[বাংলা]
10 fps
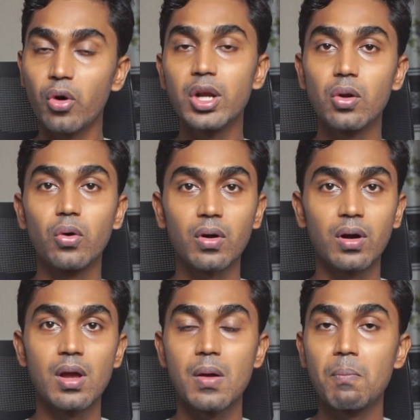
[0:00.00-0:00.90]
ওই লোক
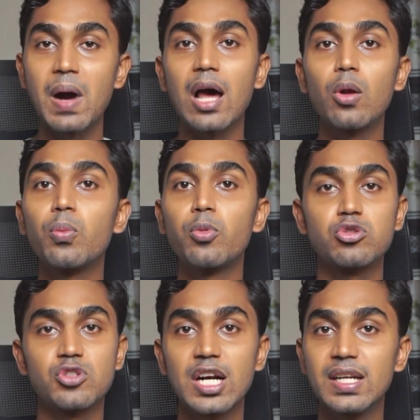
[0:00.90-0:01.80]
ভালো
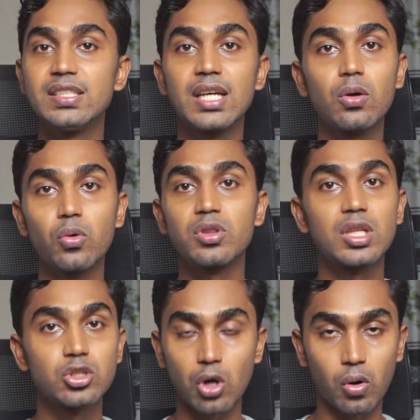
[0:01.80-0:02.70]
পোস্টার ডিজাইন করতে
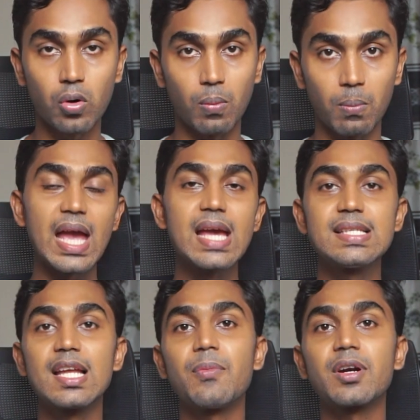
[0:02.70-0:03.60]
সক্ষম এই
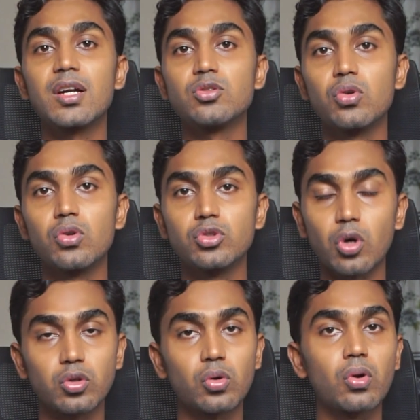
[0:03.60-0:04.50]
সিনেমাটার জন্য
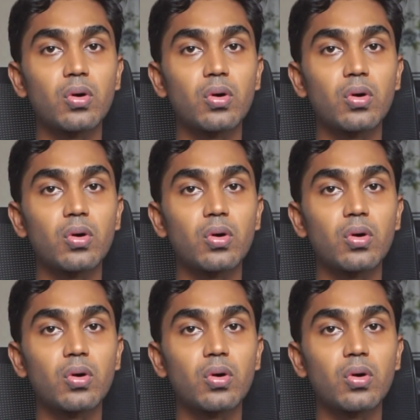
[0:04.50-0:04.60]
যতগুলো